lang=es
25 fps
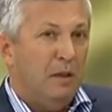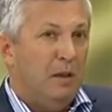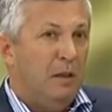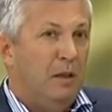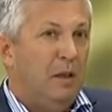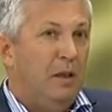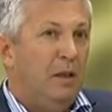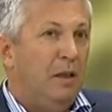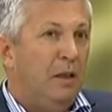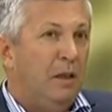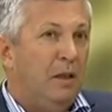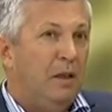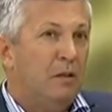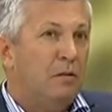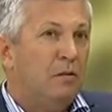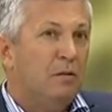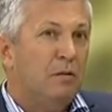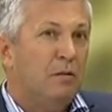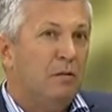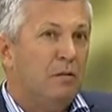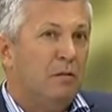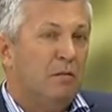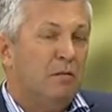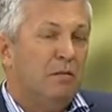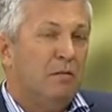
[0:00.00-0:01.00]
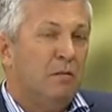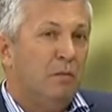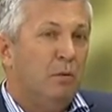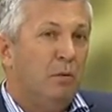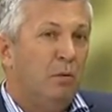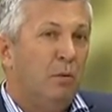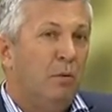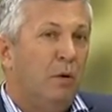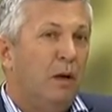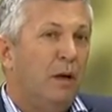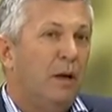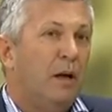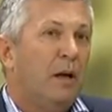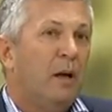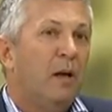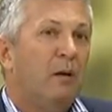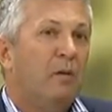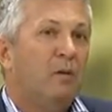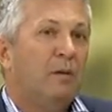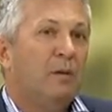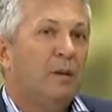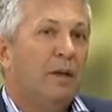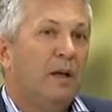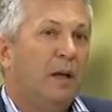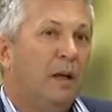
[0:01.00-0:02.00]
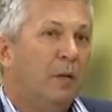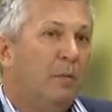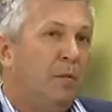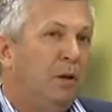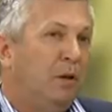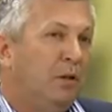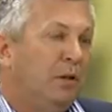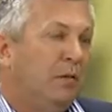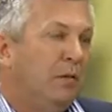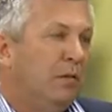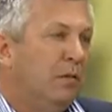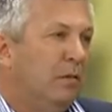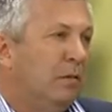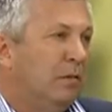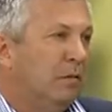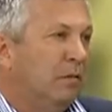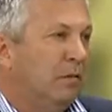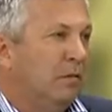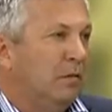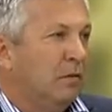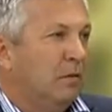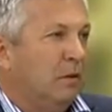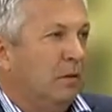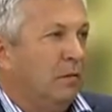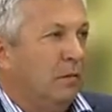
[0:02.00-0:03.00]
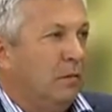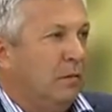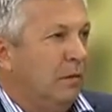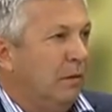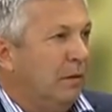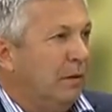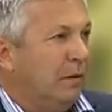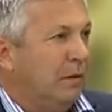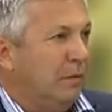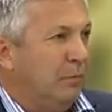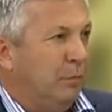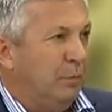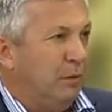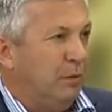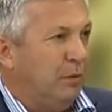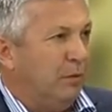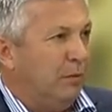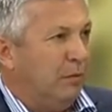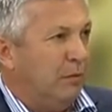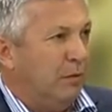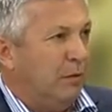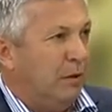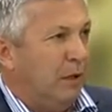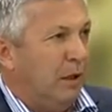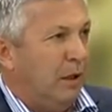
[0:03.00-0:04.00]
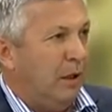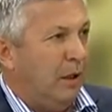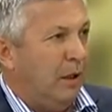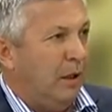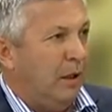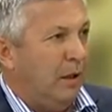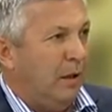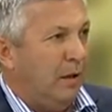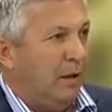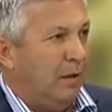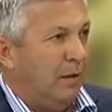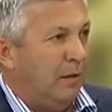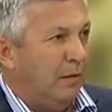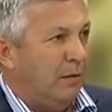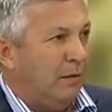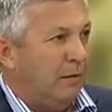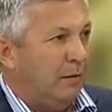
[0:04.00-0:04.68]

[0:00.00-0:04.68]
Y de hecho, Uruguay arrancó ese camino, yo no sé cuánto hace, pero yo era,